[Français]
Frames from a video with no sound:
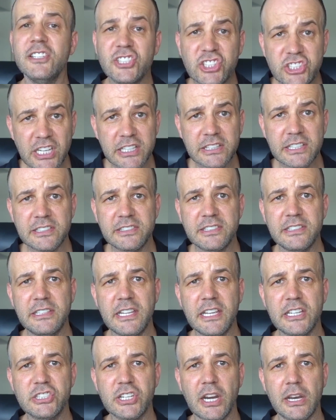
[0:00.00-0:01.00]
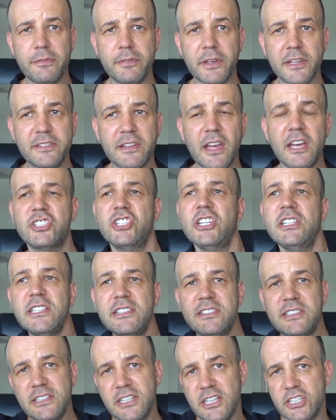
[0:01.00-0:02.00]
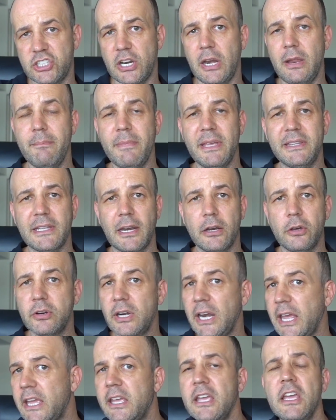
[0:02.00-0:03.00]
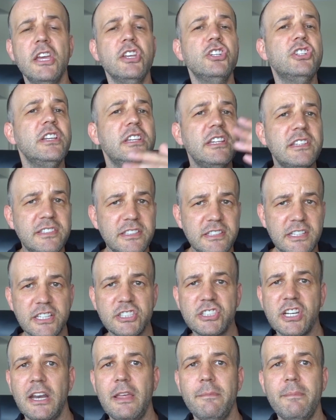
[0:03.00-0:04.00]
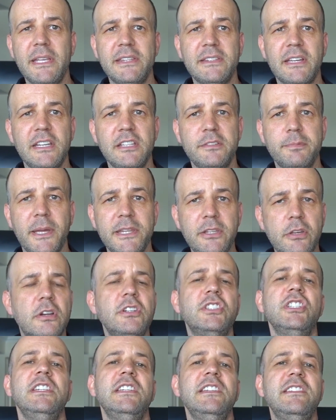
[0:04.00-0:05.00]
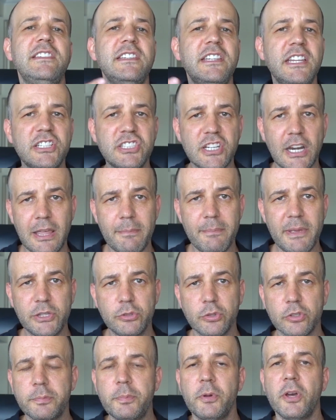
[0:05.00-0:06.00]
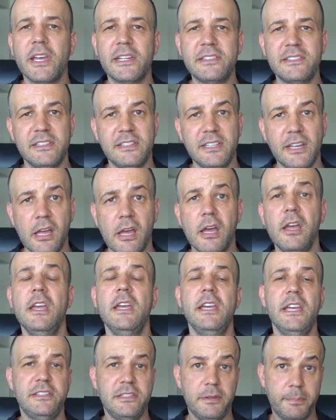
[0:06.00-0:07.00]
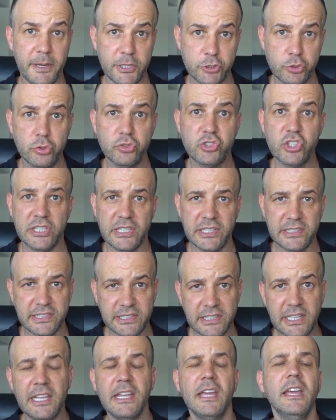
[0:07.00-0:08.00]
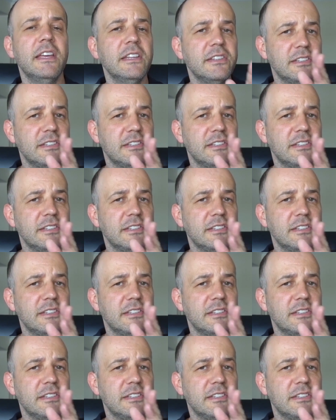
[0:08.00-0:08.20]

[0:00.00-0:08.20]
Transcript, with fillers: J'ai décidé que j'allais faire ça. J'ai décidé que j'allais me mettre à l'anglais. J'ai décidé que j'allais me mettre à l'espagnol. J'ai décidé que j'allais me mettre au sport, etc. Et c'est pas juste j'ai décidé.